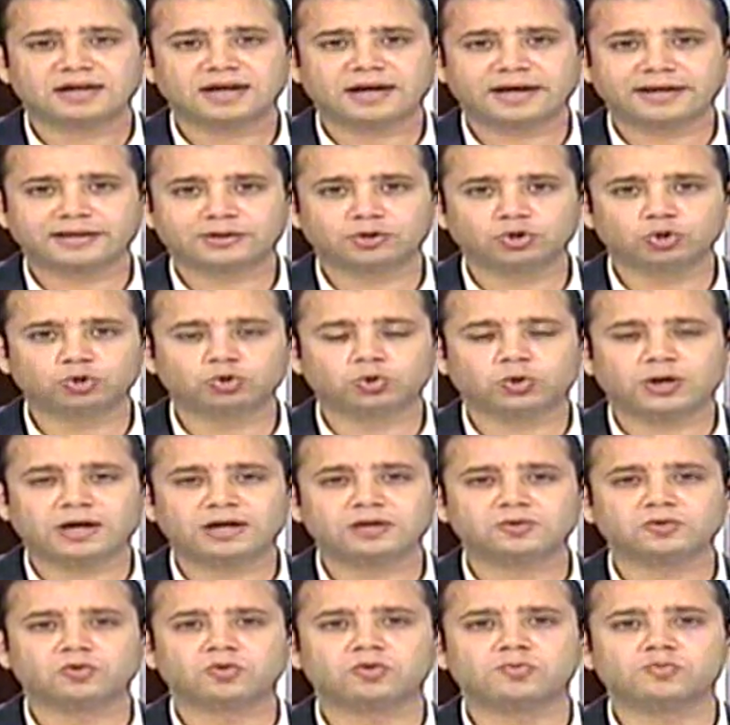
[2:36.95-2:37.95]
اعدته
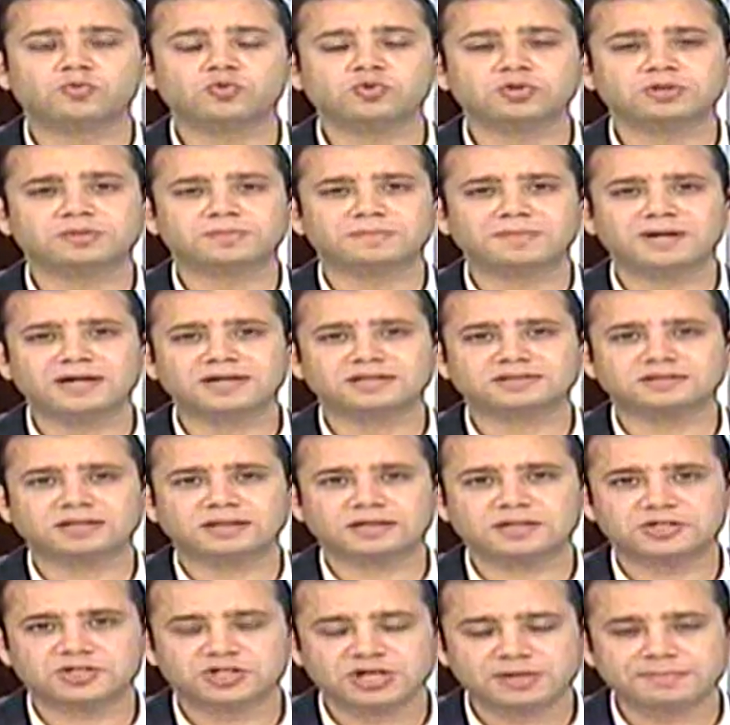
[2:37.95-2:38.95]
عن غموض
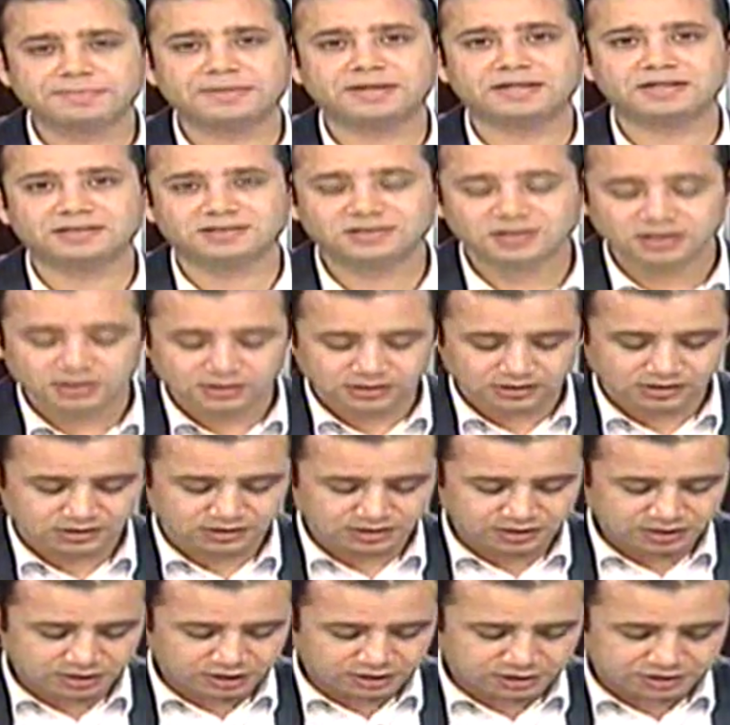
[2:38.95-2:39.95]
مقتل الشاب الايطالي
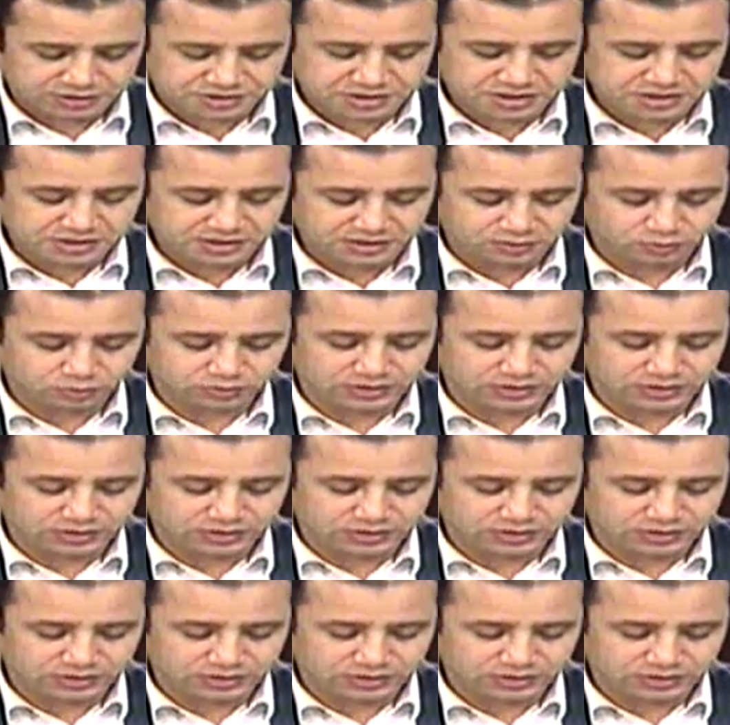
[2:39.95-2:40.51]
ريجيني